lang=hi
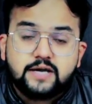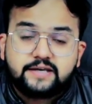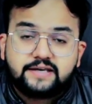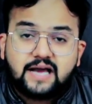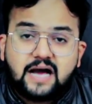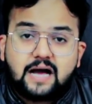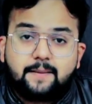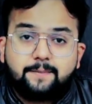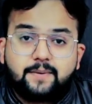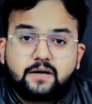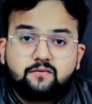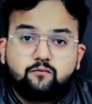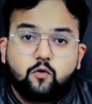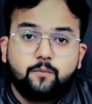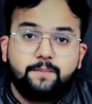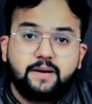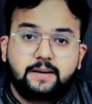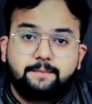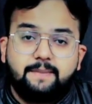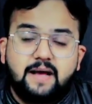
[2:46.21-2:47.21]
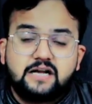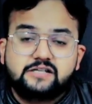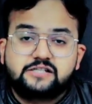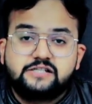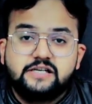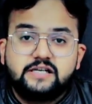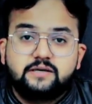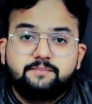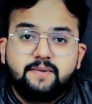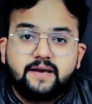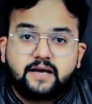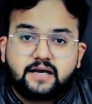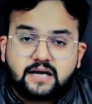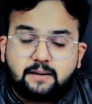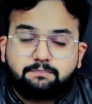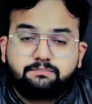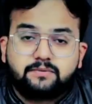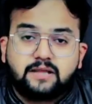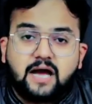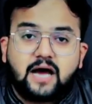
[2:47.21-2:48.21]
यहाँ पर वो बिग बैश लीग में
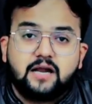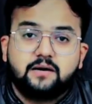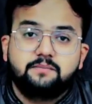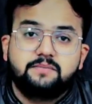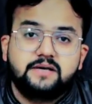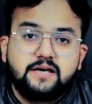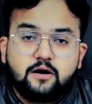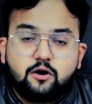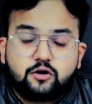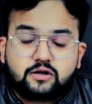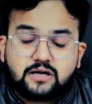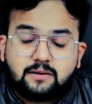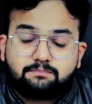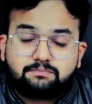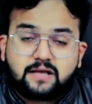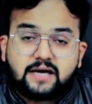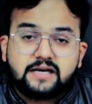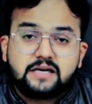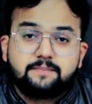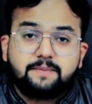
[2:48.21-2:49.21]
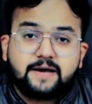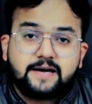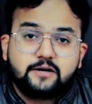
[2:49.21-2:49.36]
कप्तान भी हैं और कप्तानी